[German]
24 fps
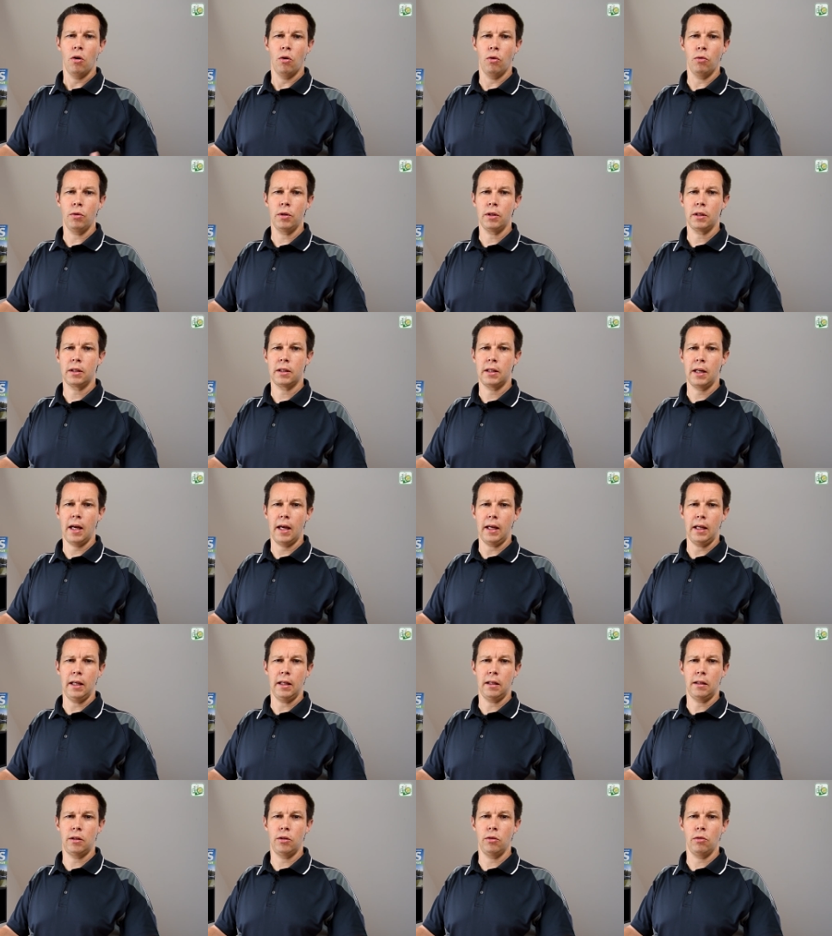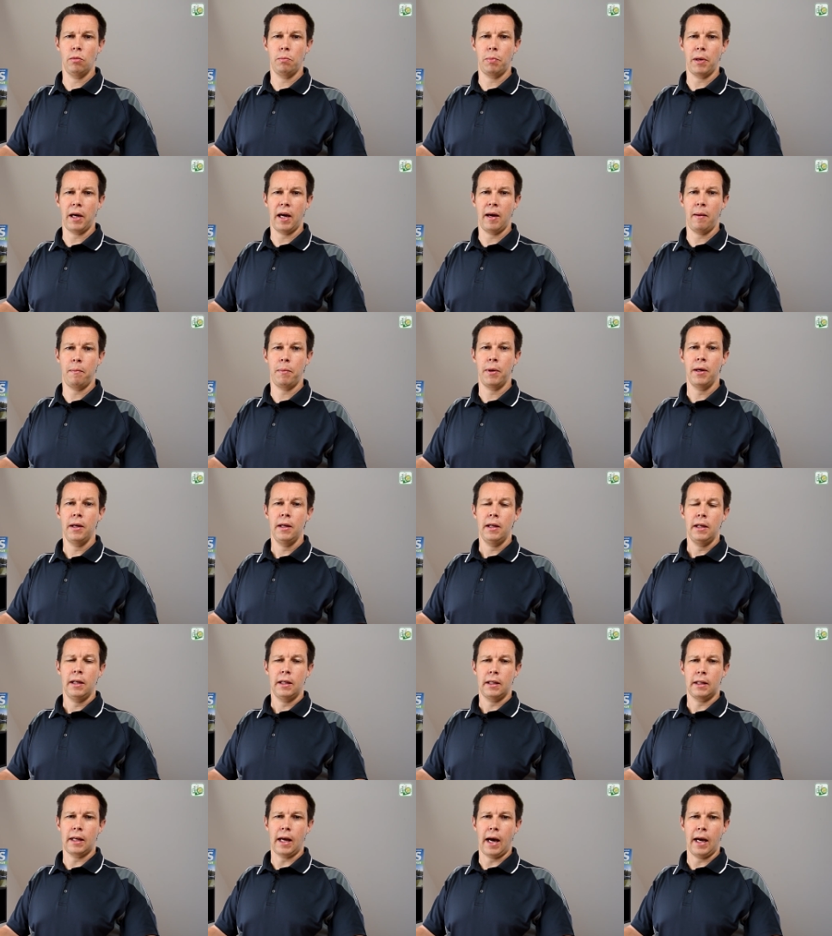und der eTube-App
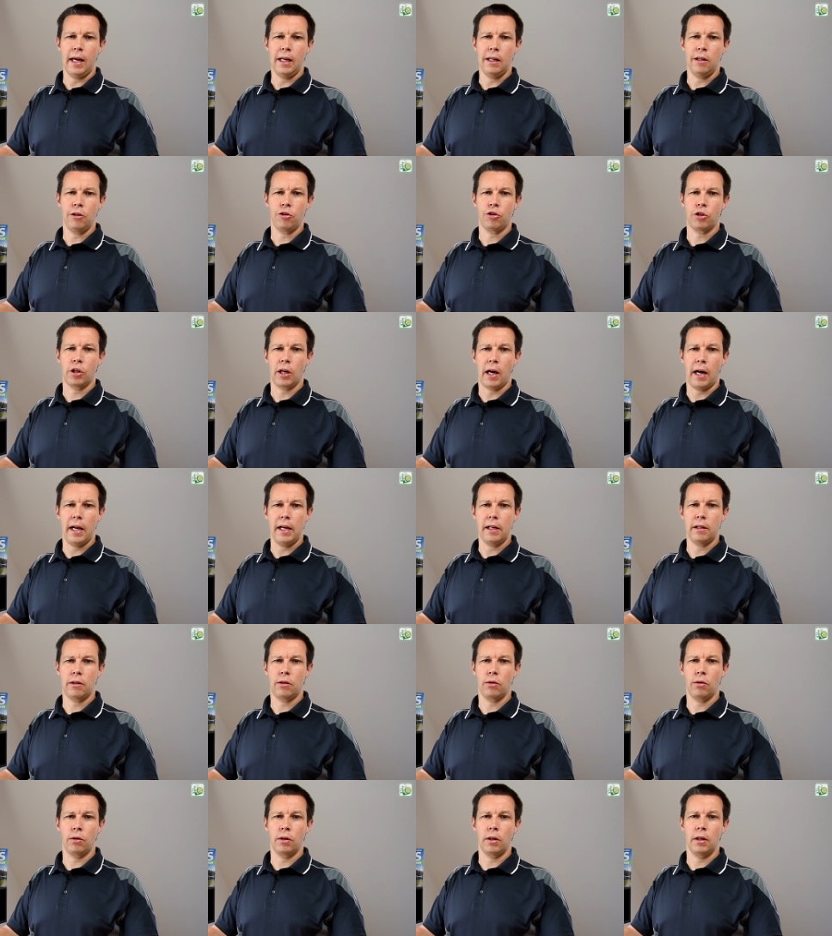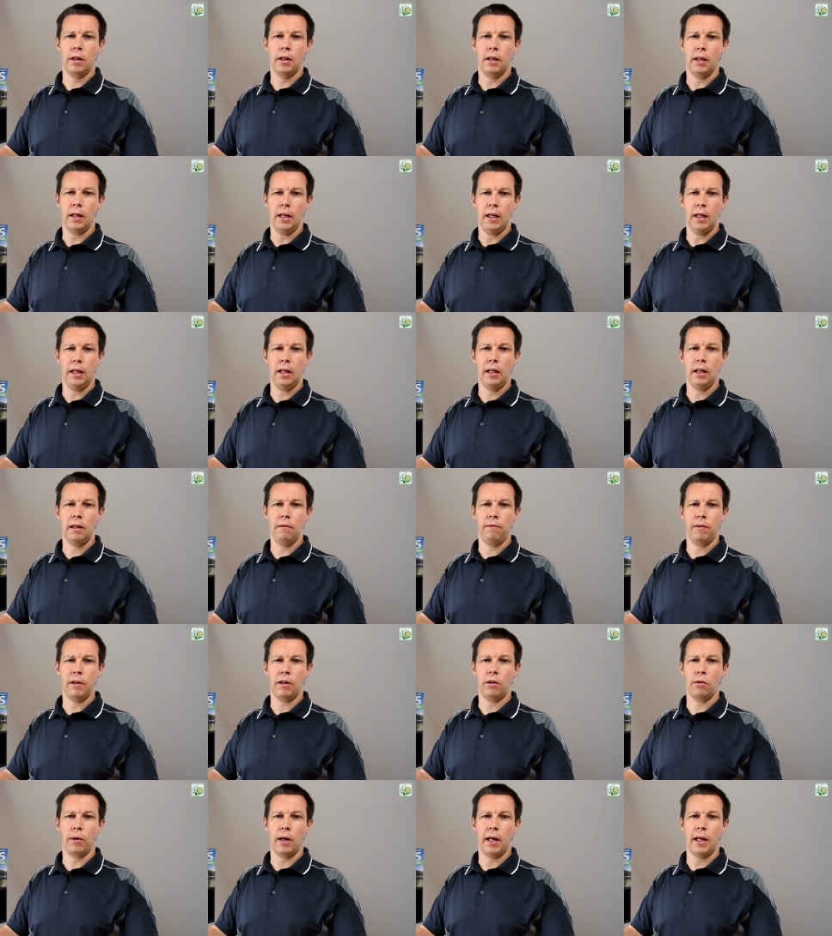deine Schaltung
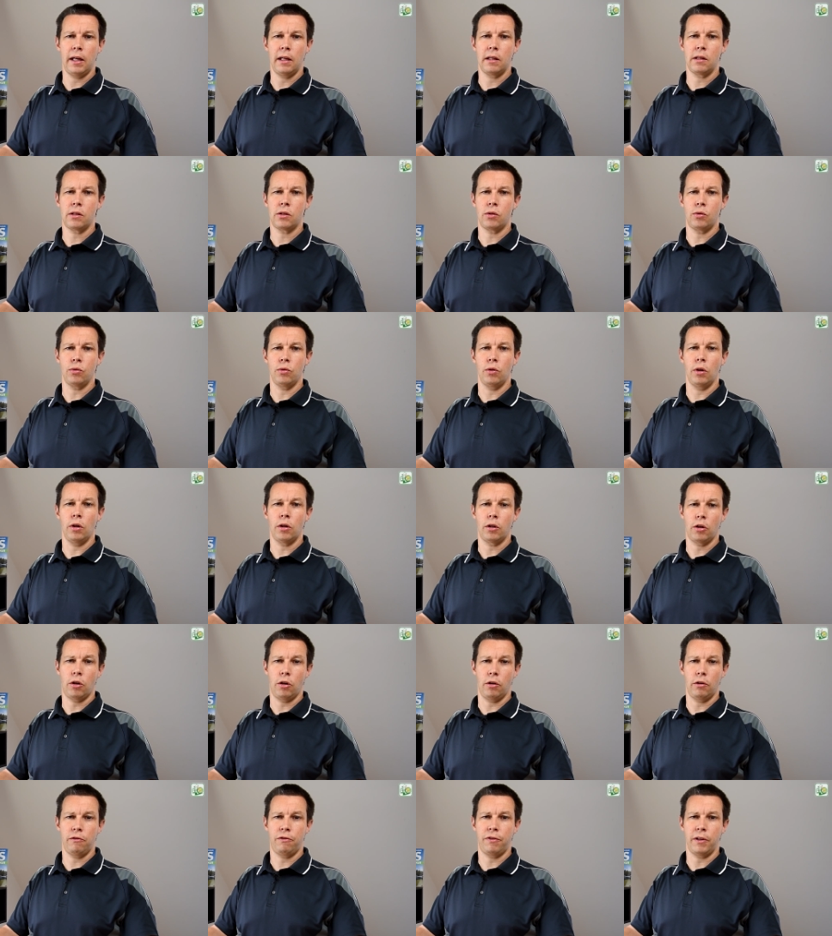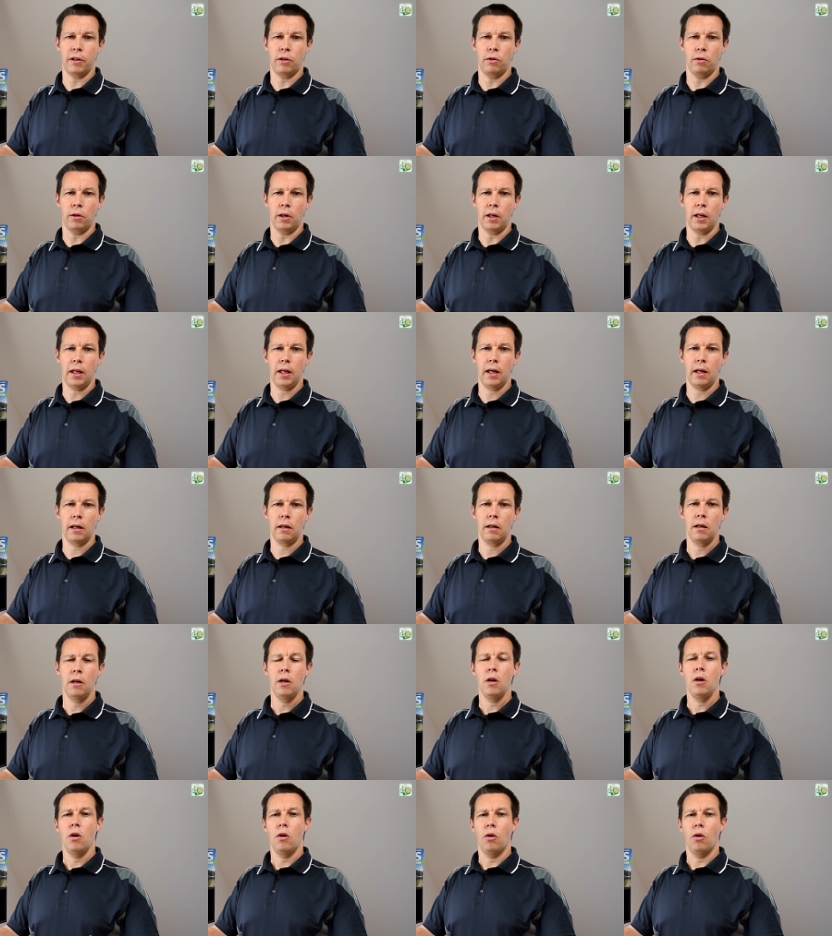individuell zu konfigurieren